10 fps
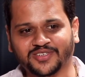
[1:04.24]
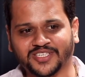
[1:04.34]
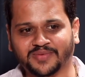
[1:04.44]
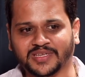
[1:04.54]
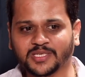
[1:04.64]

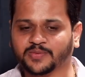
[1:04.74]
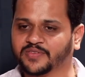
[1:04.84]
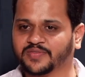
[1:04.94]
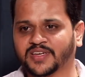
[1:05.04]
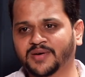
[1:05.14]
కోసం అయితే
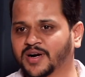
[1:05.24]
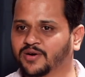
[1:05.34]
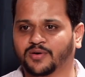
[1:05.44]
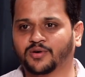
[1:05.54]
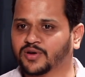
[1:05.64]
స్పెసిఫిక్గా
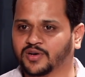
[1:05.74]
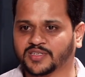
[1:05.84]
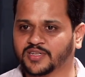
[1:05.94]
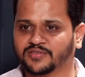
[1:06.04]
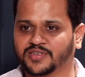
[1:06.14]
మాకు ఓన్
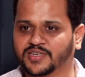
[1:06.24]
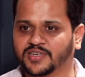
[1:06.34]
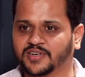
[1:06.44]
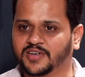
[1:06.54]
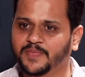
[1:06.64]
హాస్టల్స్
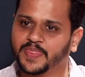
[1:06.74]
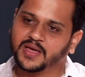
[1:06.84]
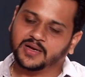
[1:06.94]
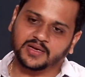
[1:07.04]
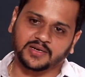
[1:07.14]
ఉన్నాయండి అక్కడ
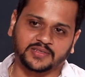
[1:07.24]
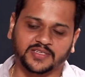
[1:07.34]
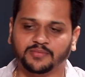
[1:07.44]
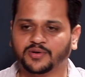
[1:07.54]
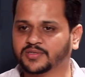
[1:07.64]

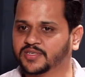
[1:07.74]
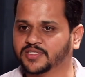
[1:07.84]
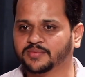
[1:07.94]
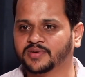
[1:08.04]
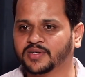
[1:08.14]
గర్ల్స్కి బాయ్స్కి
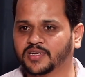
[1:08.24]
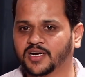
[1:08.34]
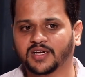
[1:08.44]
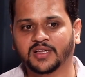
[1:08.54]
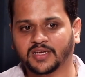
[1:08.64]

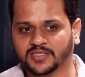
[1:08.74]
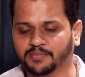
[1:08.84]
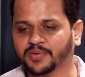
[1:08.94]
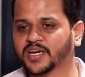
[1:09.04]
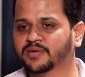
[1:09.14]
సపరేట్గా
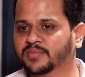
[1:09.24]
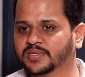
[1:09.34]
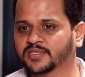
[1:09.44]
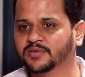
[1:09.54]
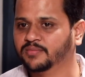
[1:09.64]
సపరేట్
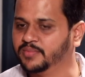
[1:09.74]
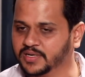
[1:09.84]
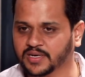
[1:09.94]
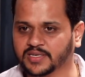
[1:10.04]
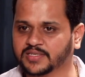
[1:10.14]
మెస్
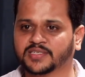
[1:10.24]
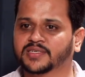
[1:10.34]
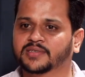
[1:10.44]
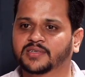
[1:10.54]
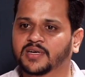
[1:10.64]
బిగ్
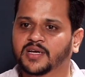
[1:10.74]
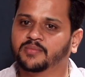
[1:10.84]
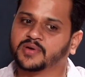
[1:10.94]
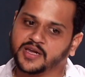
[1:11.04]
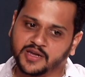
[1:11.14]
కిచెన్
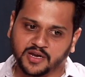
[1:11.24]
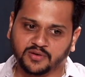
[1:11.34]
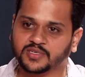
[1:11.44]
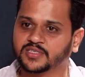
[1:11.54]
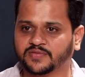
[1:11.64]
మన ఇండియా
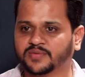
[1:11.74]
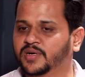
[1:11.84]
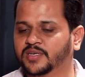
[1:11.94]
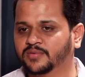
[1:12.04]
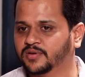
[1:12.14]
నుంచి చెఫ్స్
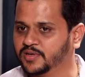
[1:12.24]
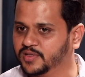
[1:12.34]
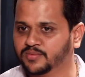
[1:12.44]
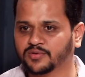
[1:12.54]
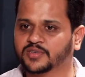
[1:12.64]
మల్టిపుల్ ఒక
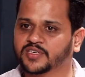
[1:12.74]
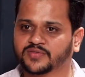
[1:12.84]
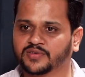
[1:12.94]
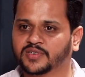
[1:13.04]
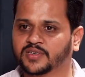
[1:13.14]
ఇద్దరు ముగ్గురు
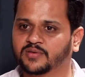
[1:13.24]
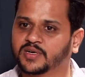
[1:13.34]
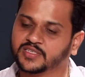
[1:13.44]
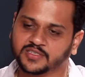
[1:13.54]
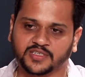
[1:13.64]
చెఫ్స్ ఉంటారు
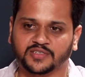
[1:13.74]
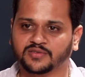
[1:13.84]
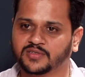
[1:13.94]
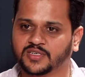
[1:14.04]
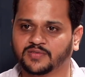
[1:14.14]
అసిస్టెంట్స్
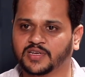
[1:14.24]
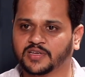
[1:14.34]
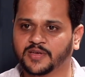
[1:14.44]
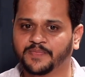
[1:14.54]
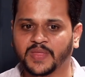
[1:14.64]
ఉంటారు
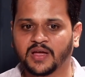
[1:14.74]
వాళ్ళకి